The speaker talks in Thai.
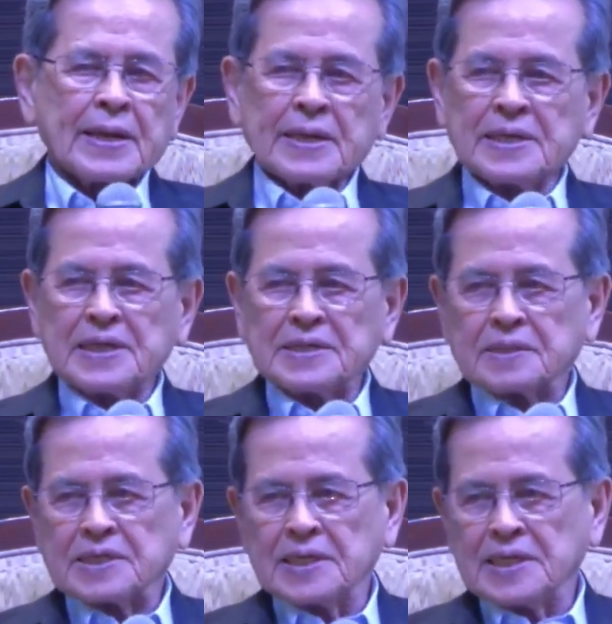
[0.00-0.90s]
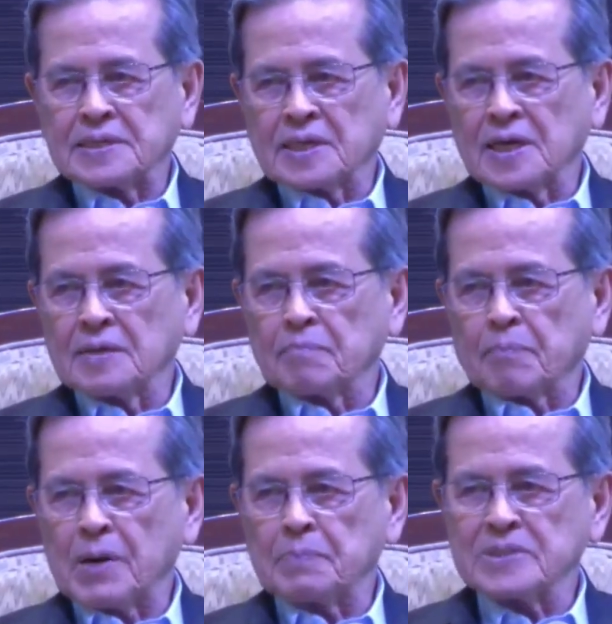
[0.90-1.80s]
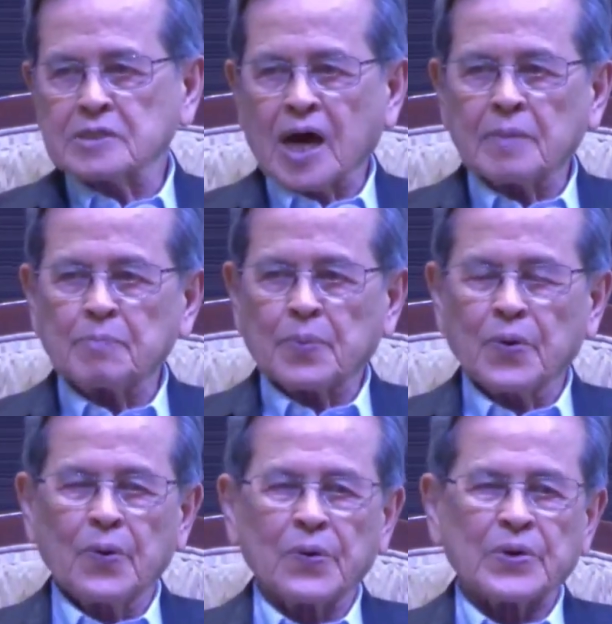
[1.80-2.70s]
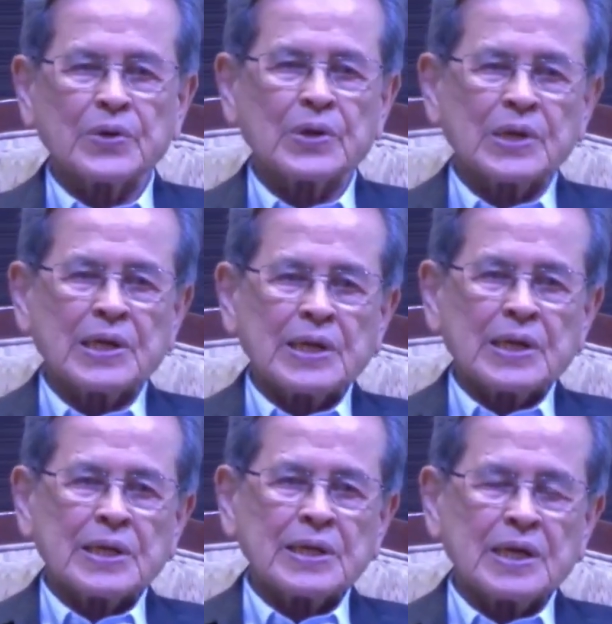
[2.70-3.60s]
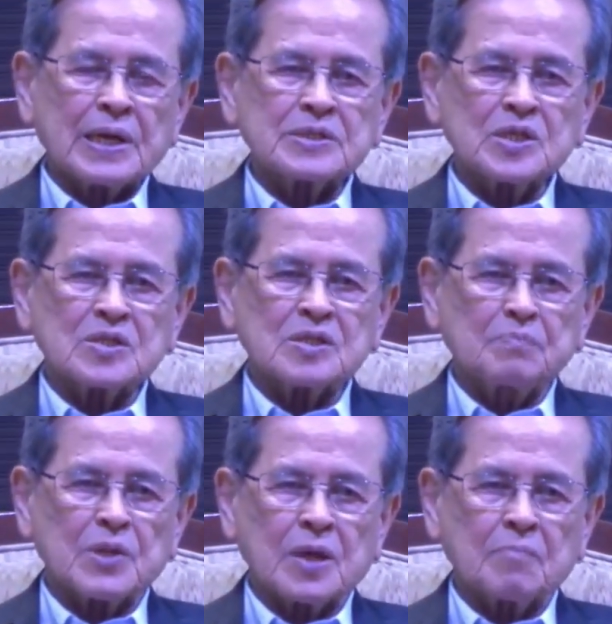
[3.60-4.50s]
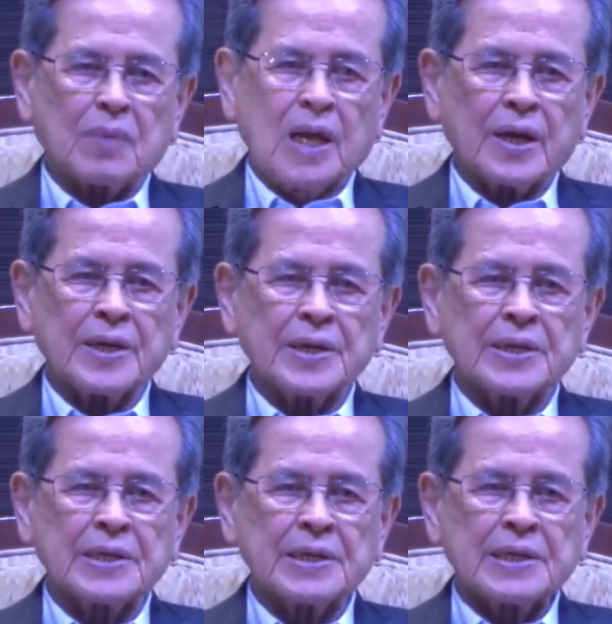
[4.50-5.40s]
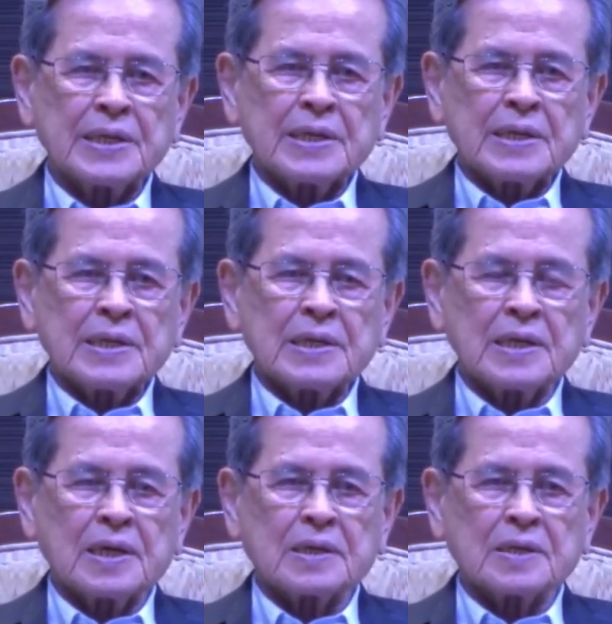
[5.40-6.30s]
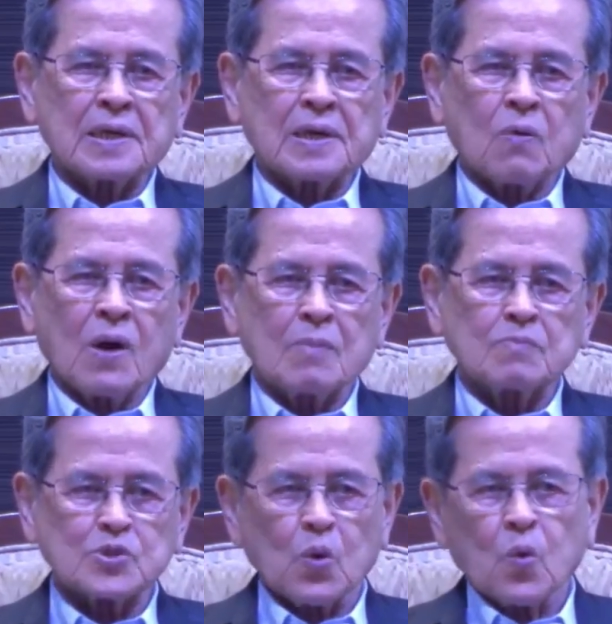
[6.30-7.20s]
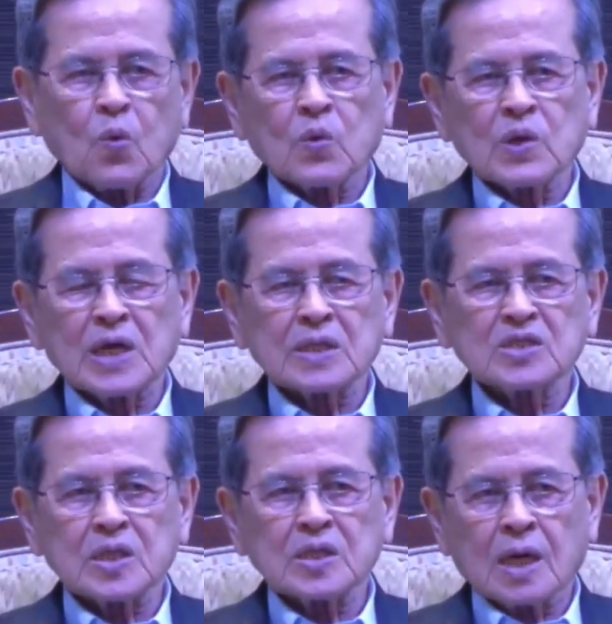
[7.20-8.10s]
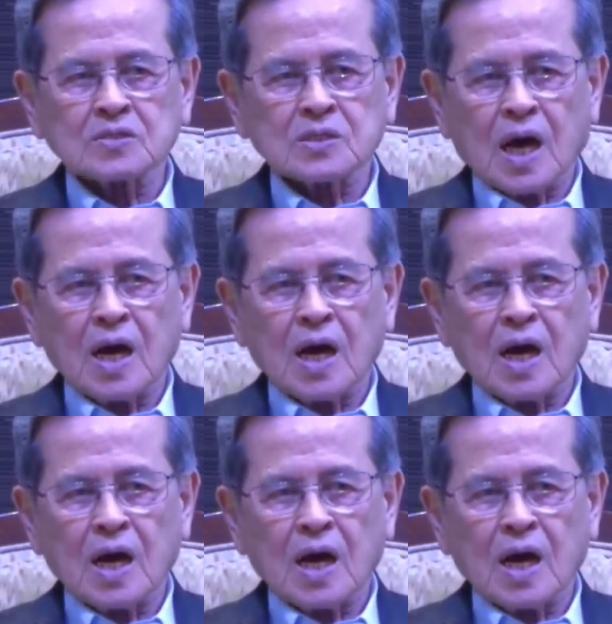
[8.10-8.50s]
เรื่องที่ท่านพระไพศาลพูดเรื่องจิตสำนึกใหม่เรื่องความสุขเรื่องจิตอาสา